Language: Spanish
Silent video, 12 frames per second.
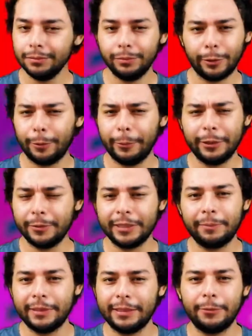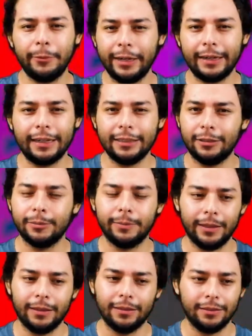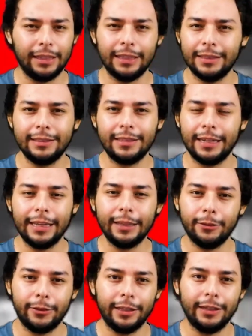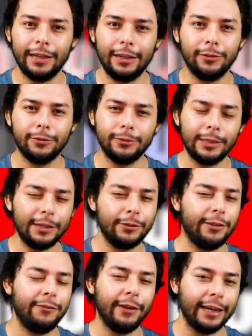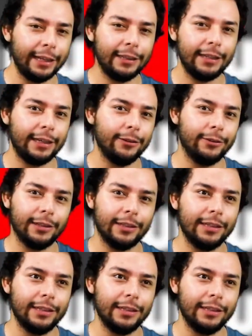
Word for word: por lo menos vas a pasar un buen rato para ahí distrayéndote en algo, algo diferente a lo que